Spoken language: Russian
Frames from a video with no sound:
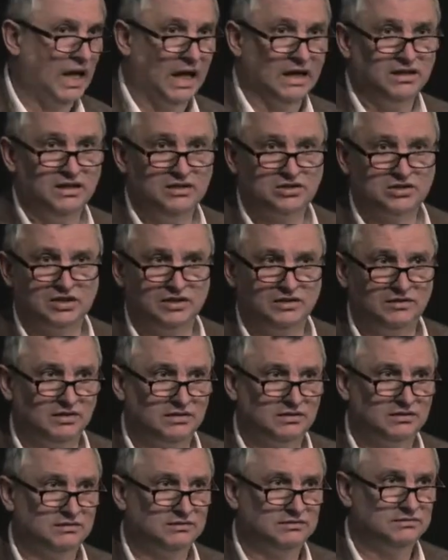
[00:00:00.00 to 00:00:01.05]
Один
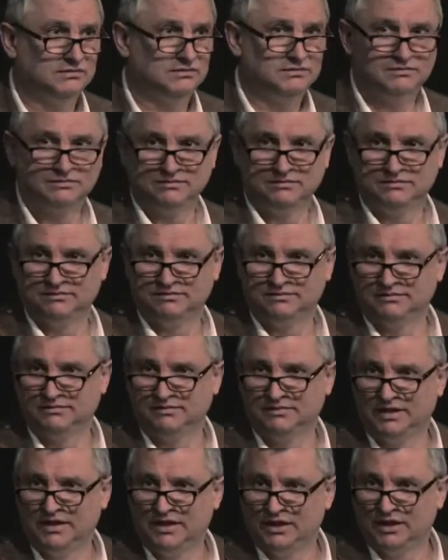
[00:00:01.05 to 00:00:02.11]
человек.
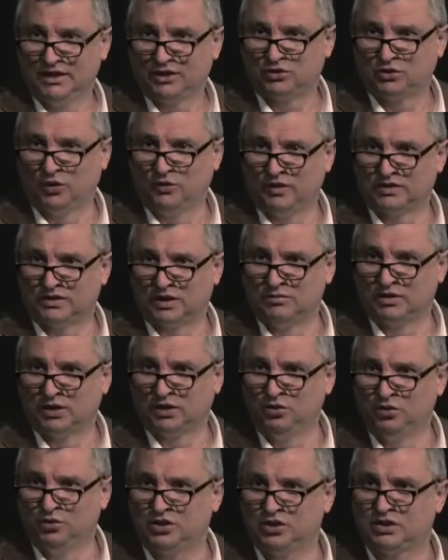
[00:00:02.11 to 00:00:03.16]
Кто в этом
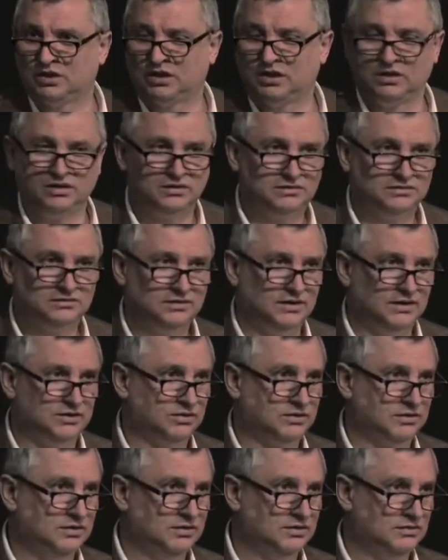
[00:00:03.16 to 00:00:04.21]
году читал
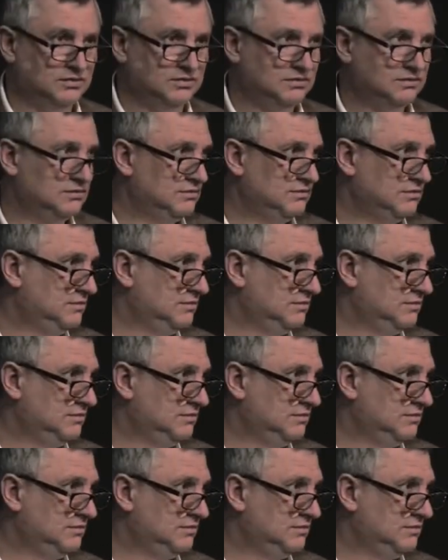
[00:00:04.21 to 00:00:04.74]
эту книгу?